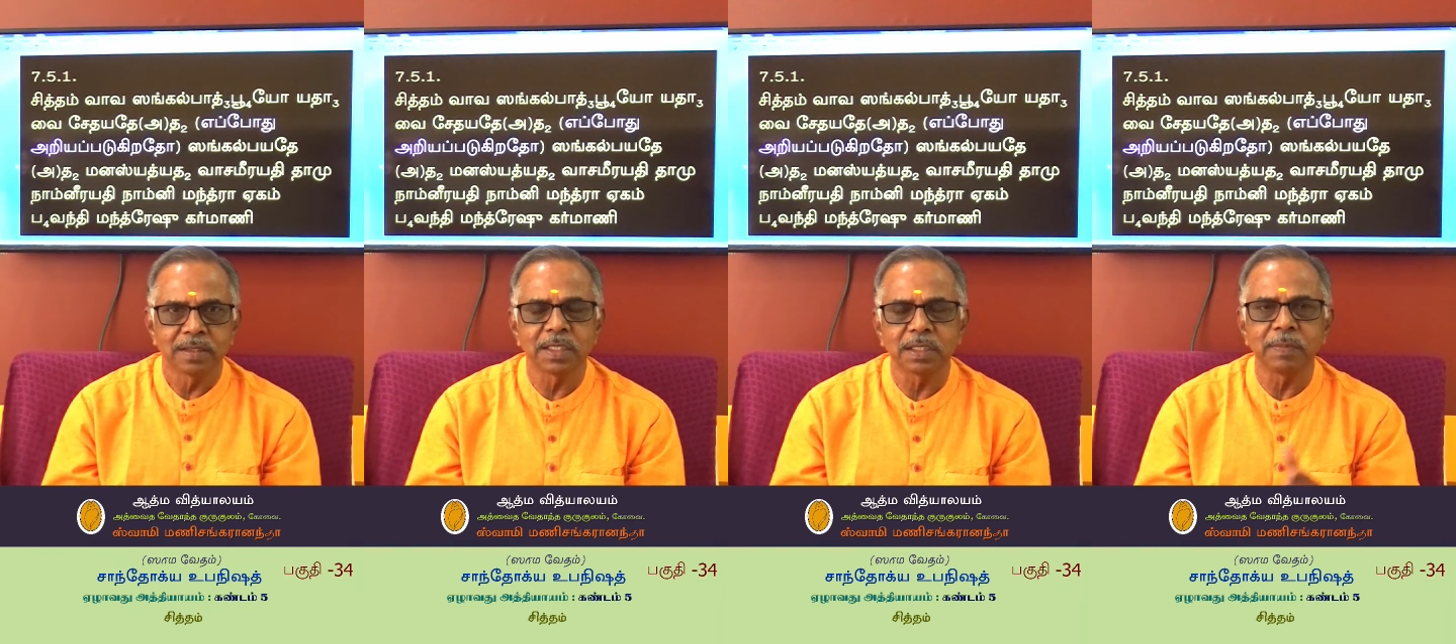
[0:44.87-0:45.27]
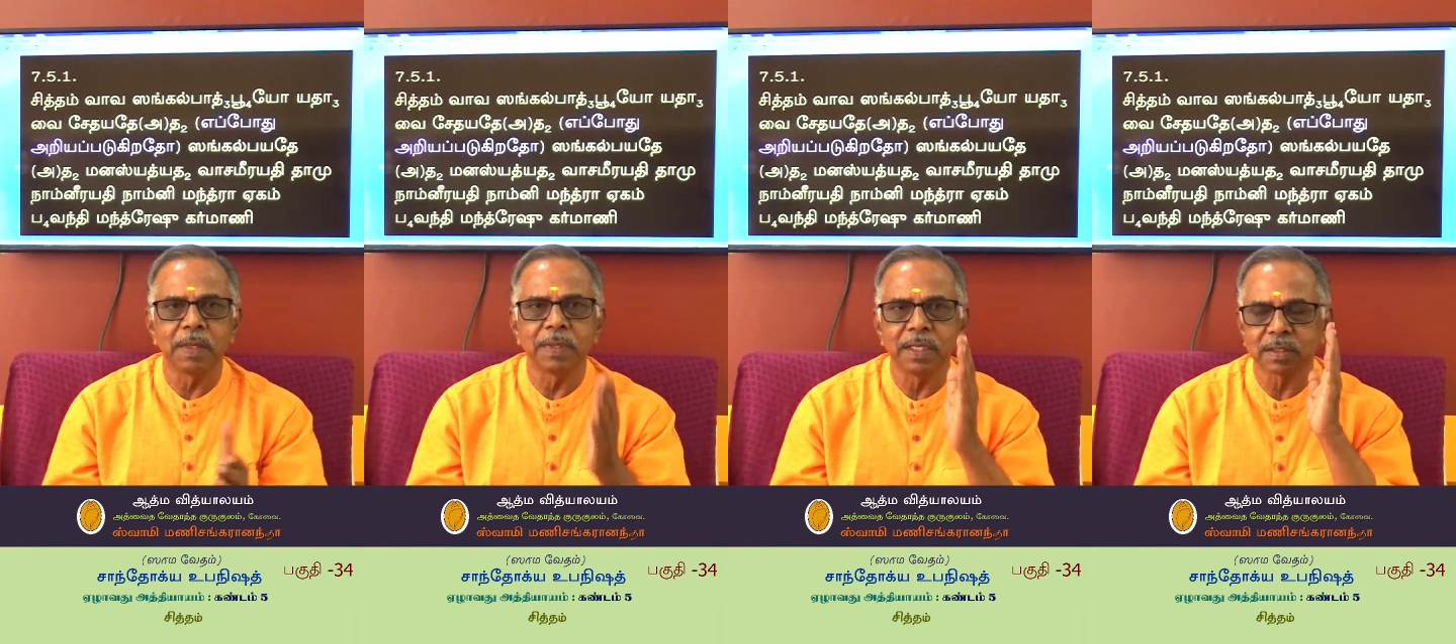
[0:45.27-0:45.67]
சித்தம்
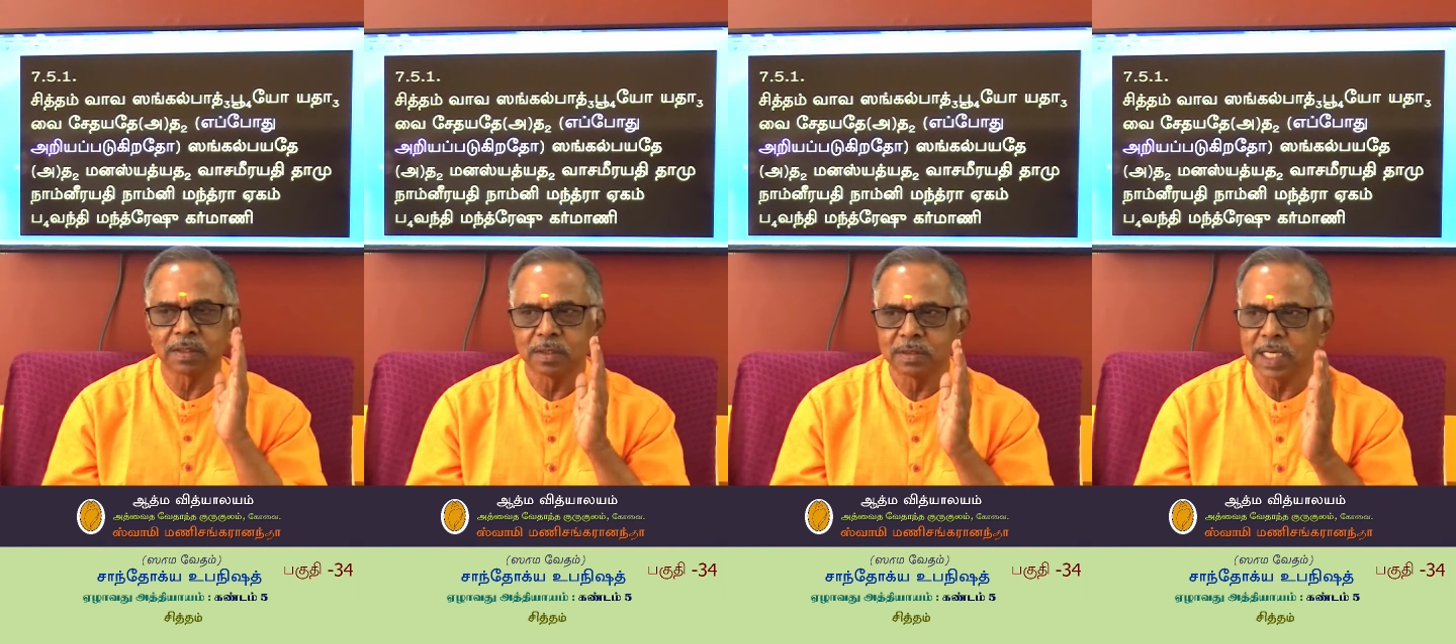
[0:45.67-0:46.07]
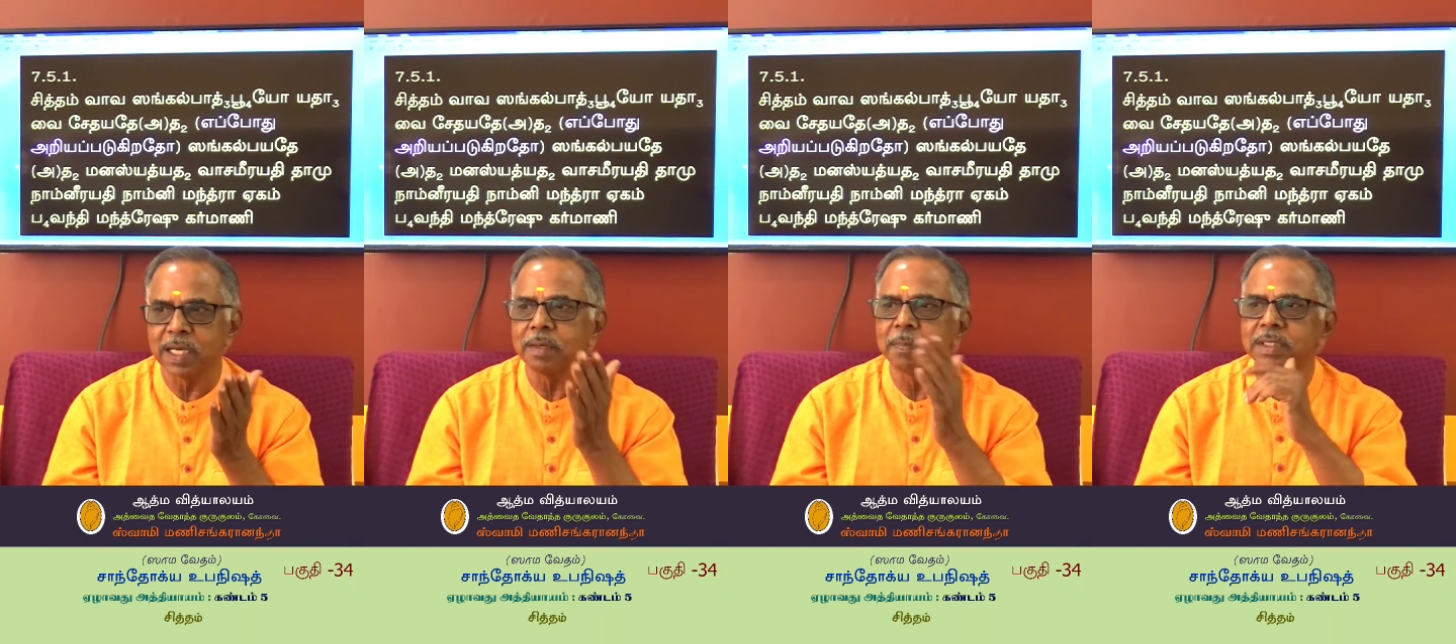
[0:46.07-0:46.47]
எப்படி
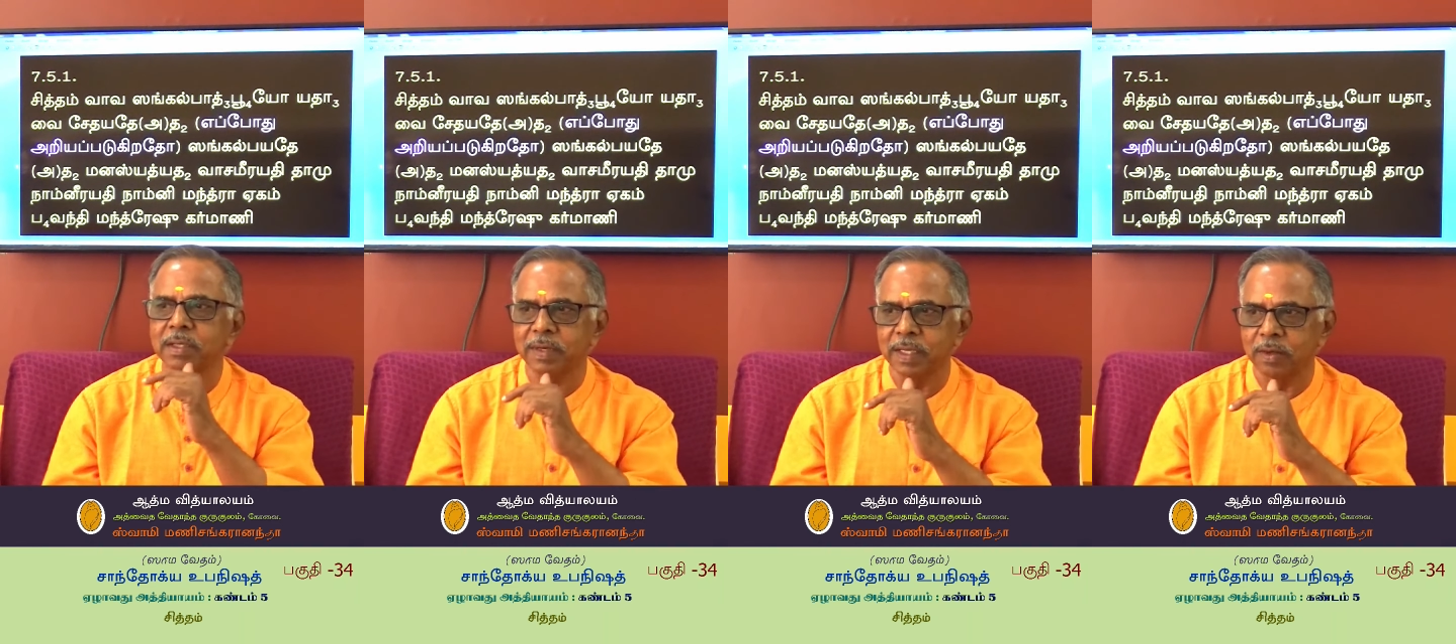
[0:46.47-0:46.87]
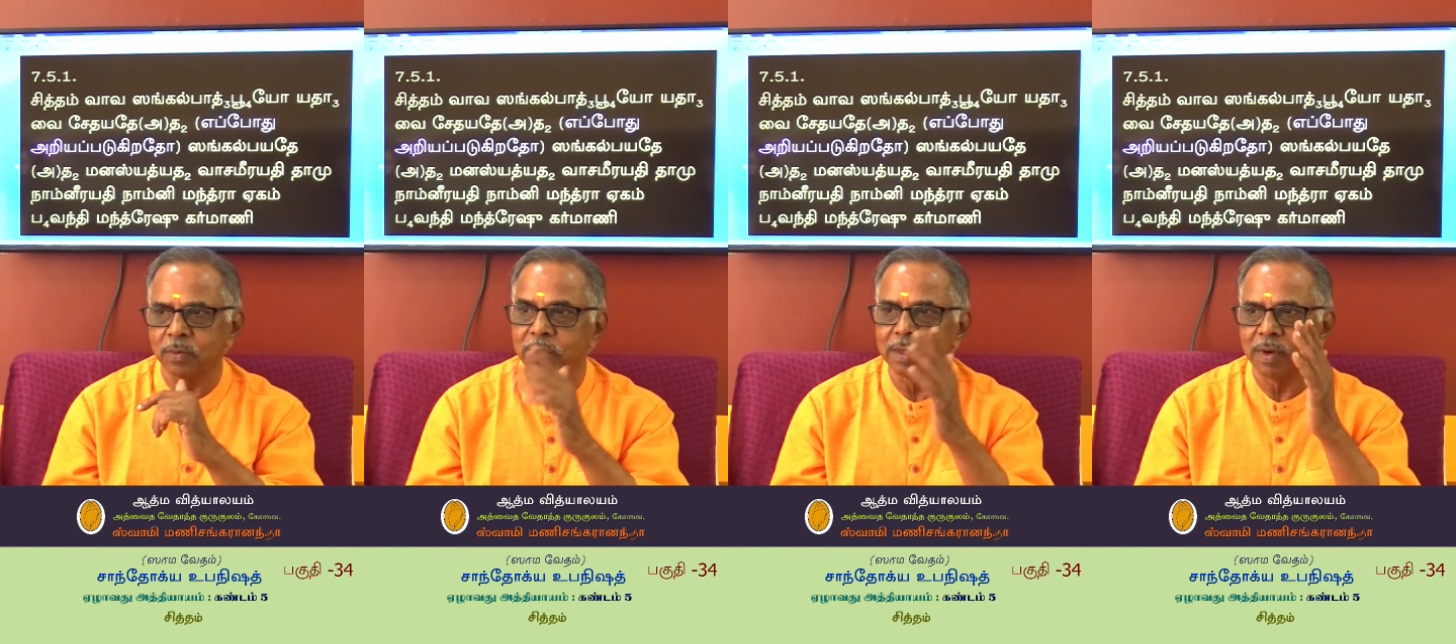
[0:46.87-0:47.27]
சங்கல்பத்தை விட
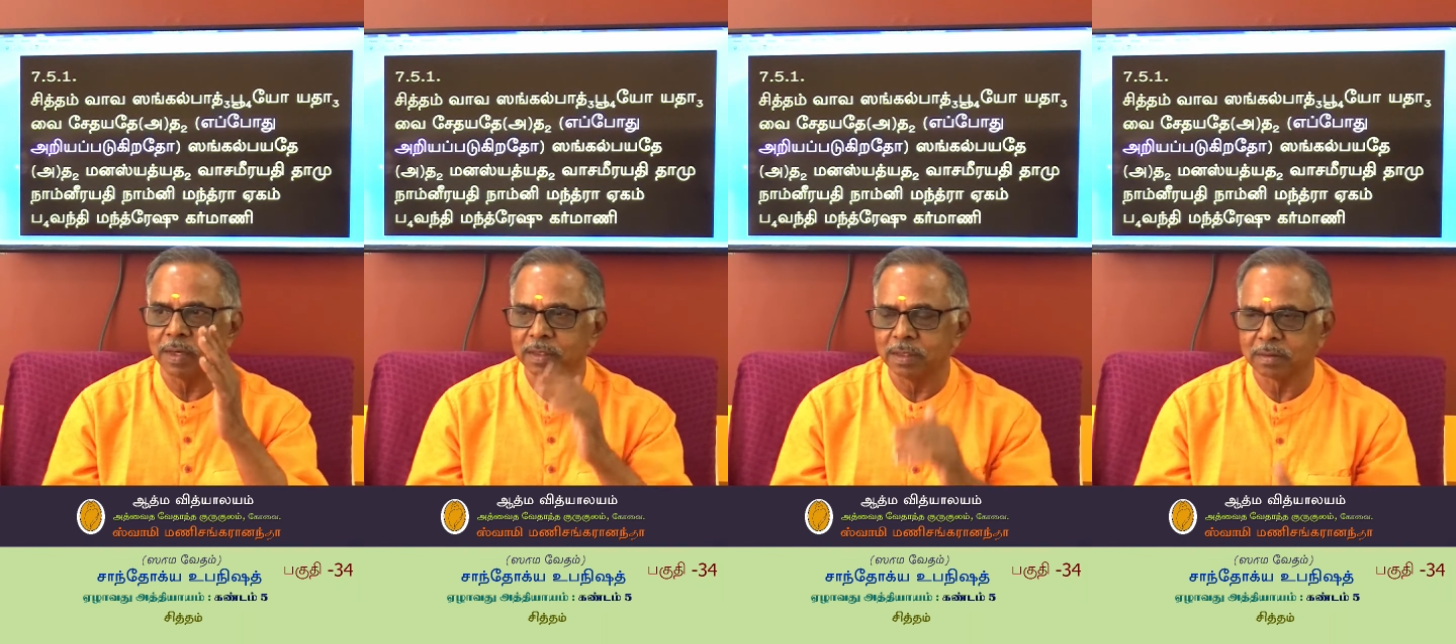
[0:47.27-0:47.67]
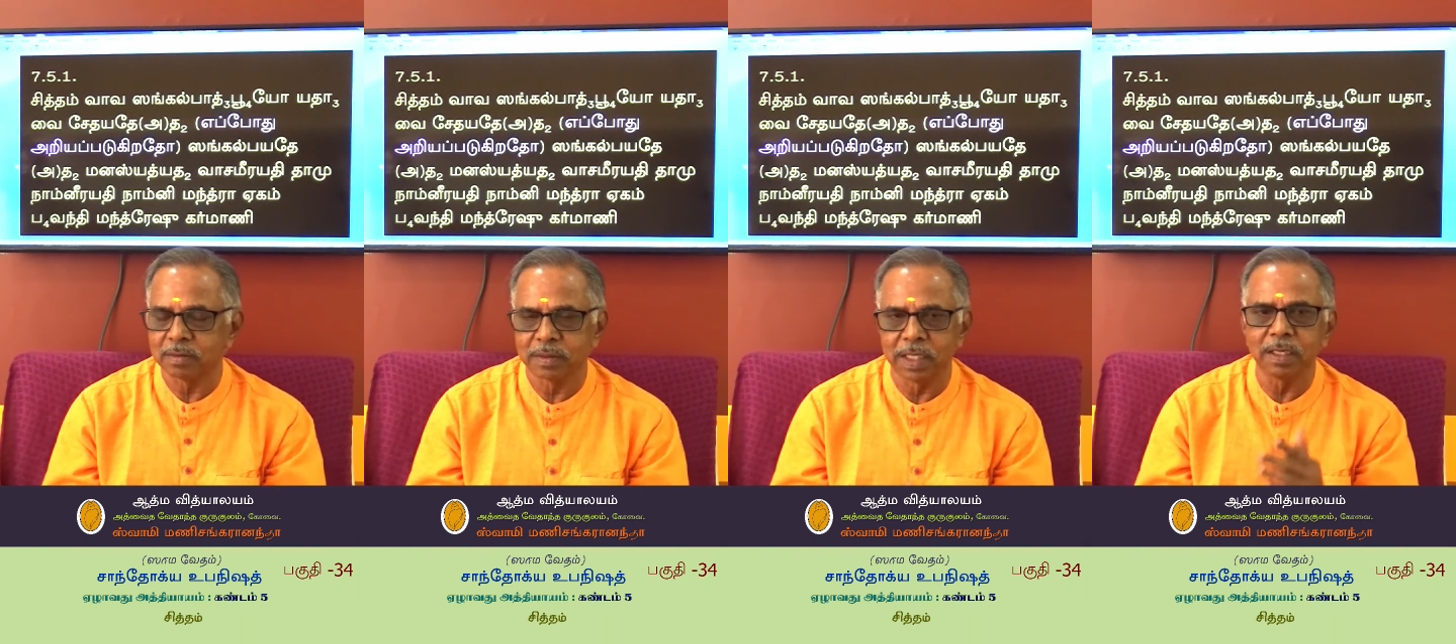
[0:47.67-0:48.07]
உயர்வானது
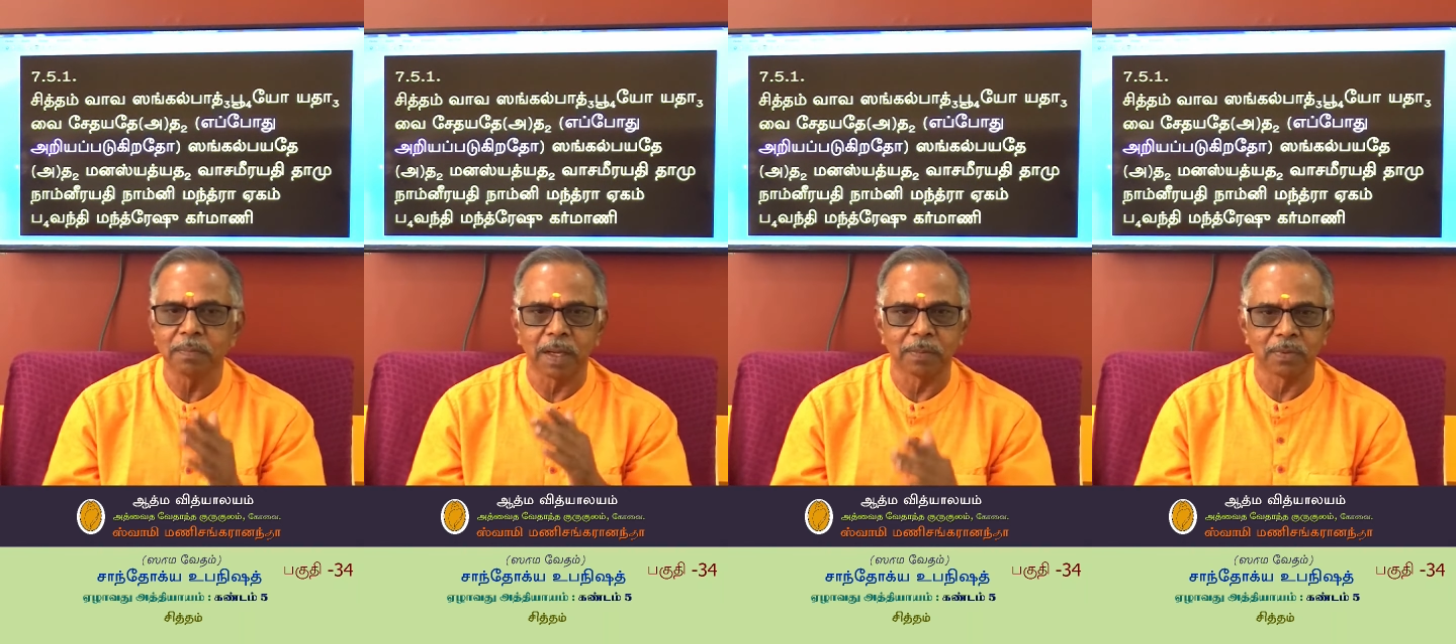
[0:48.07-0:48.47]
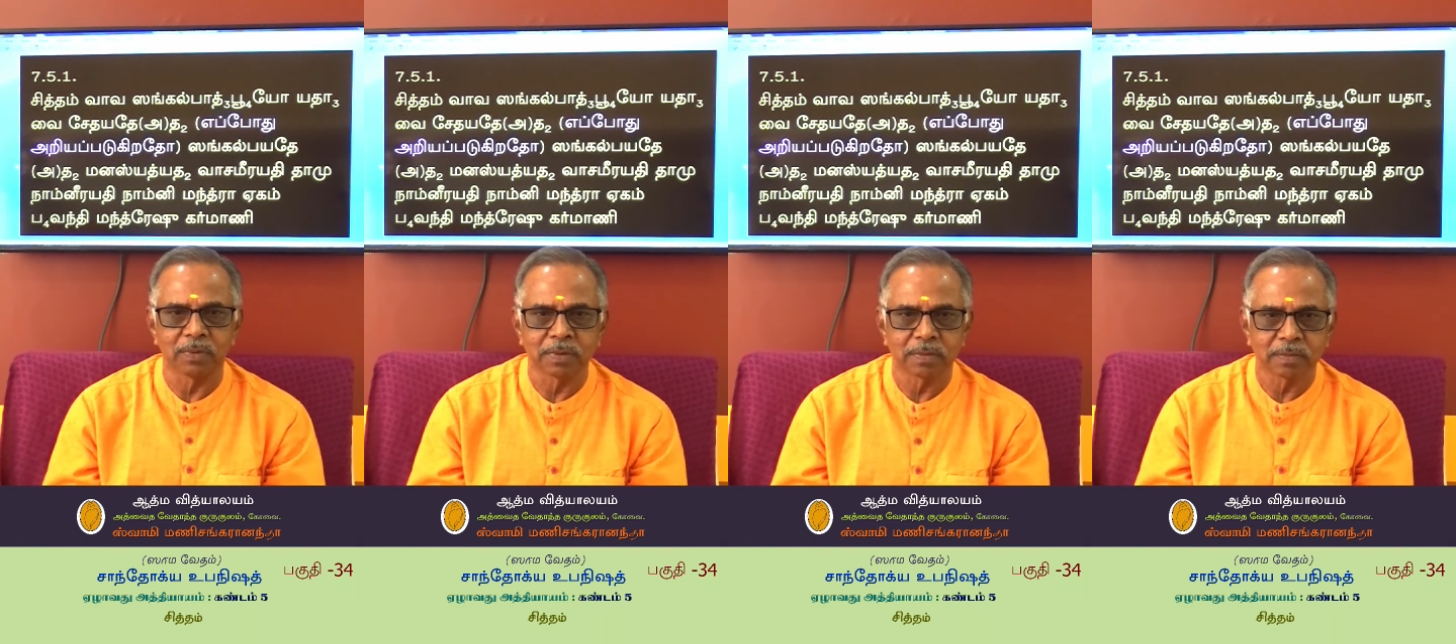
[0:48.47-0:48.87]
என்று பார்ப்போம்